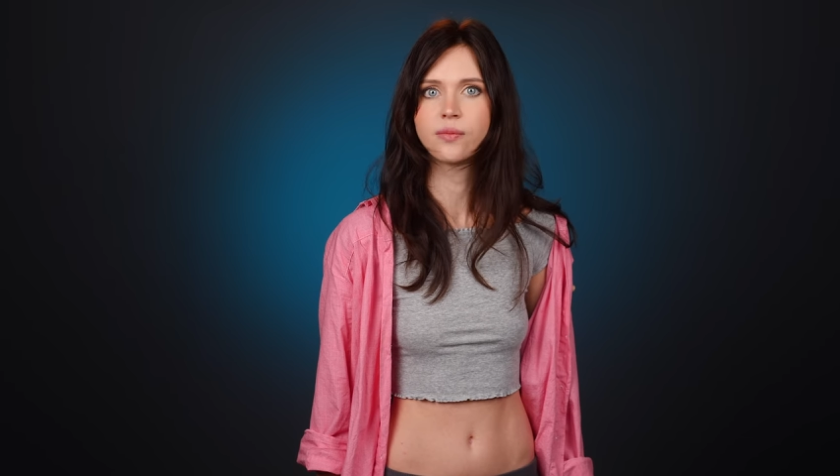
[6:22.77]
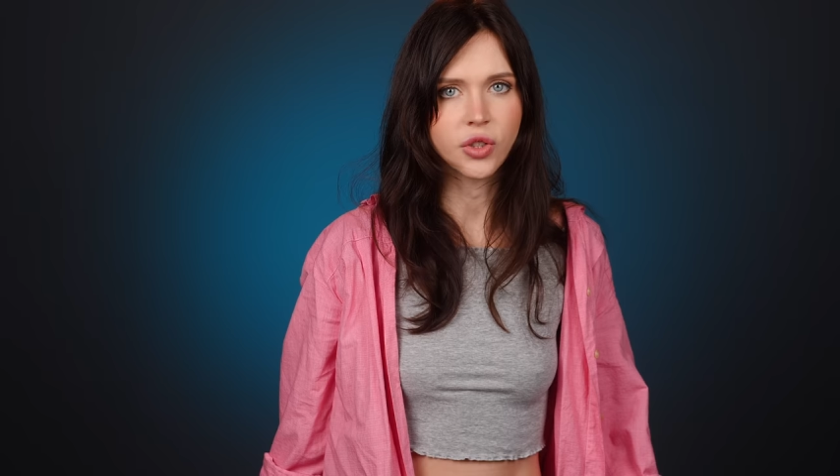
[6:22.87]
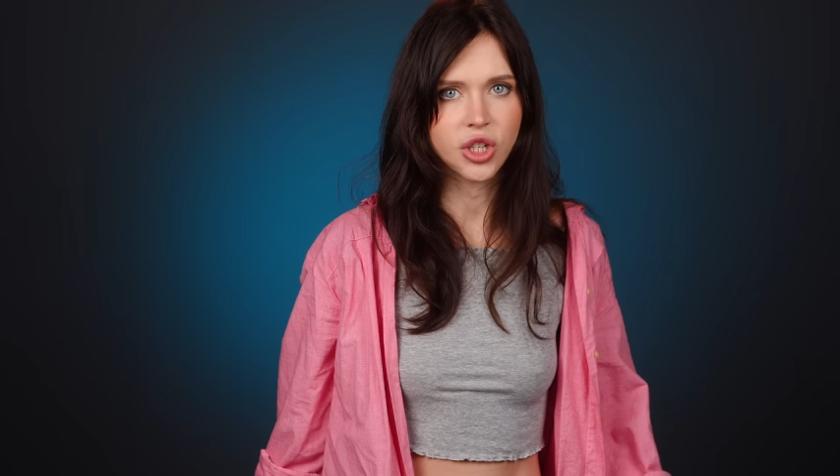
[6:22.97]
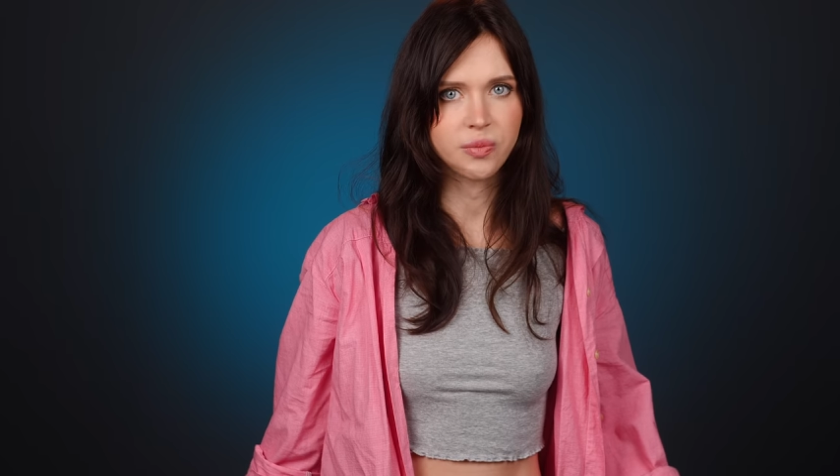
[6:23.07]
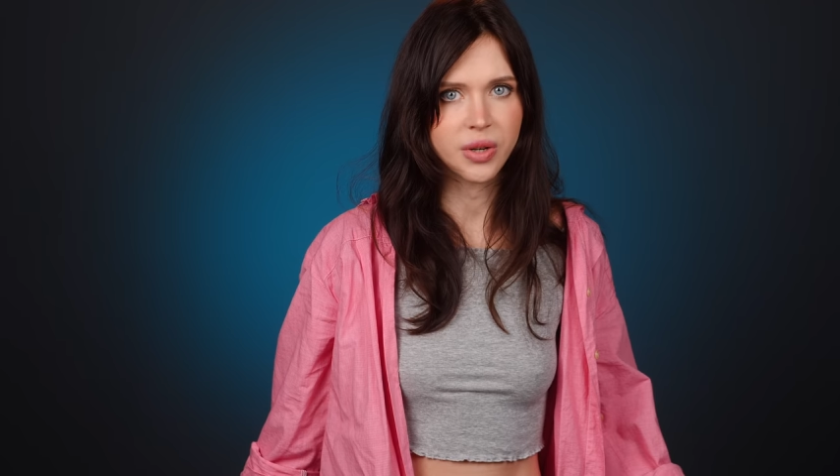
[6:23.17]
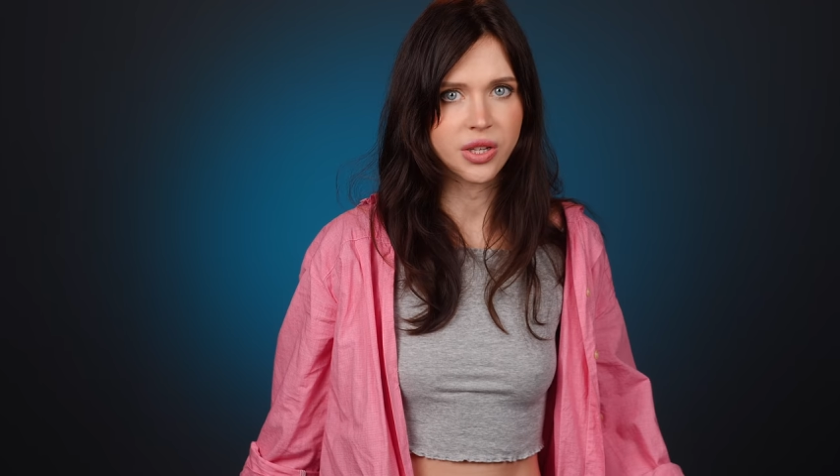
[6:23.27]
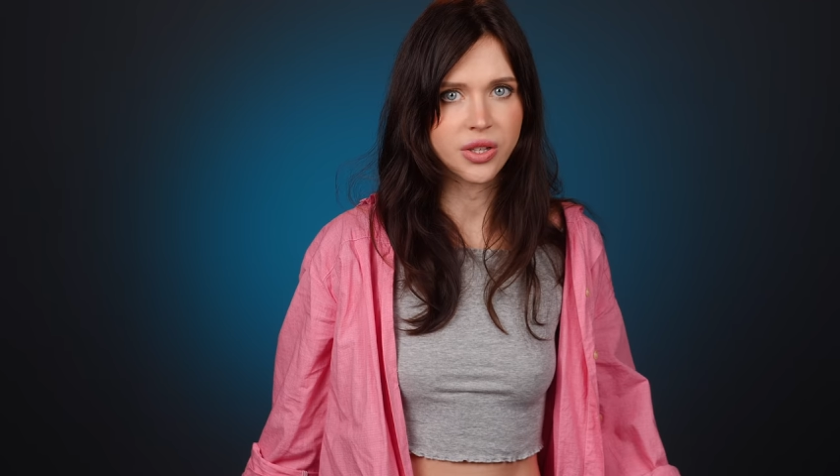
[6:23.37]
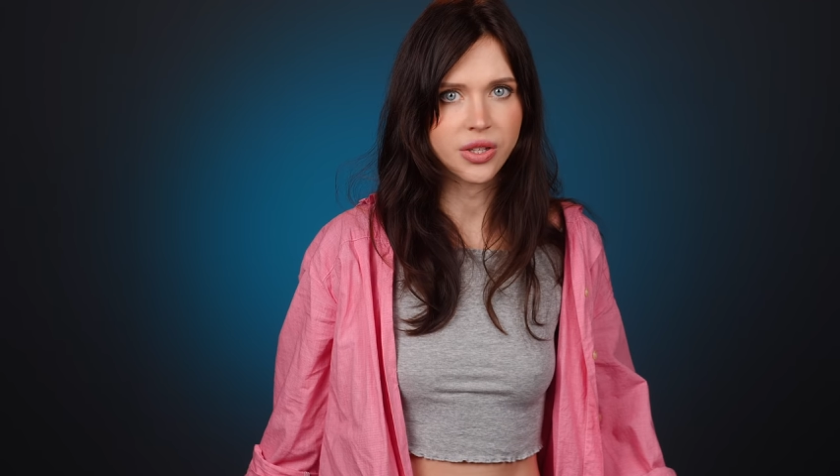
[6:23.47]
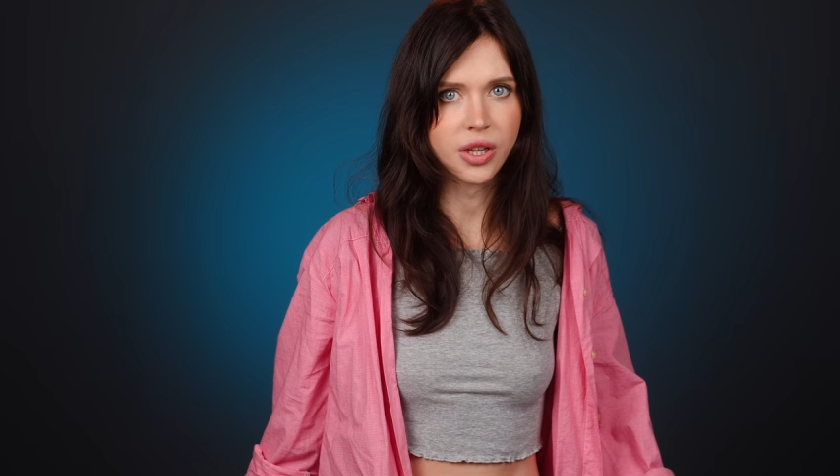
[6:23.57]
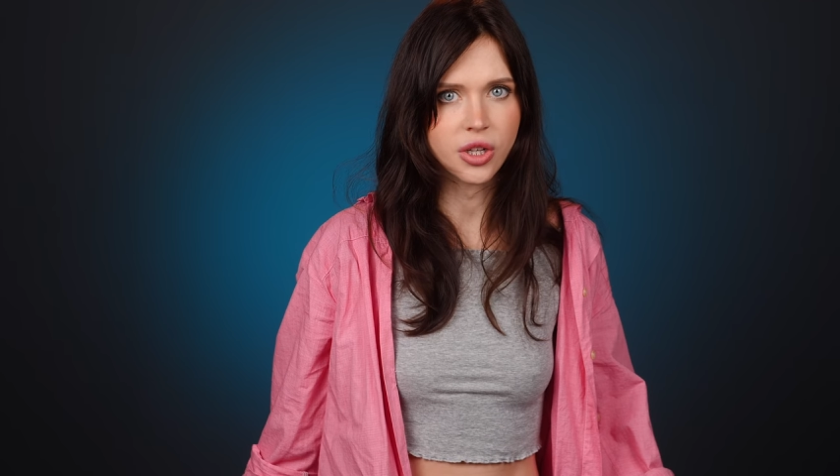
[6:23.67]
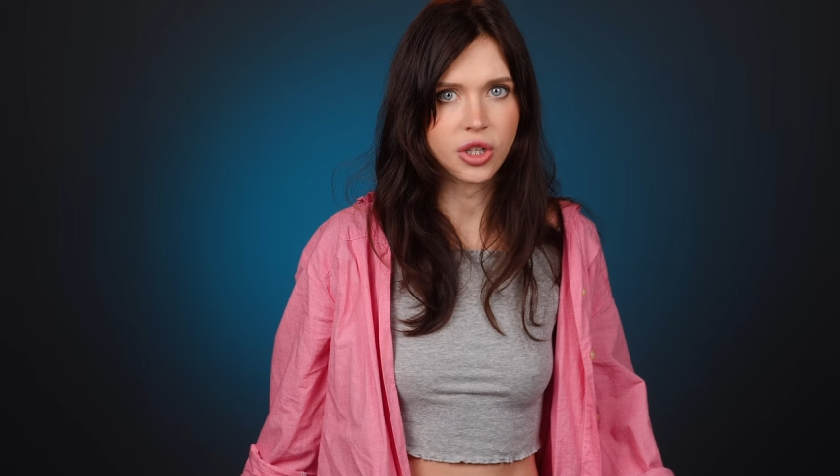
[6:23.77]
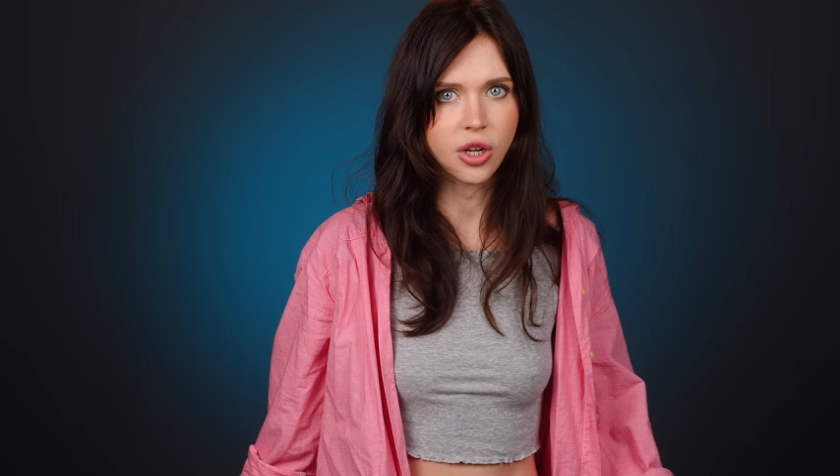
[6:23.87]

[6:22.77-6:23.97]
Вот сейчас произнесла я аж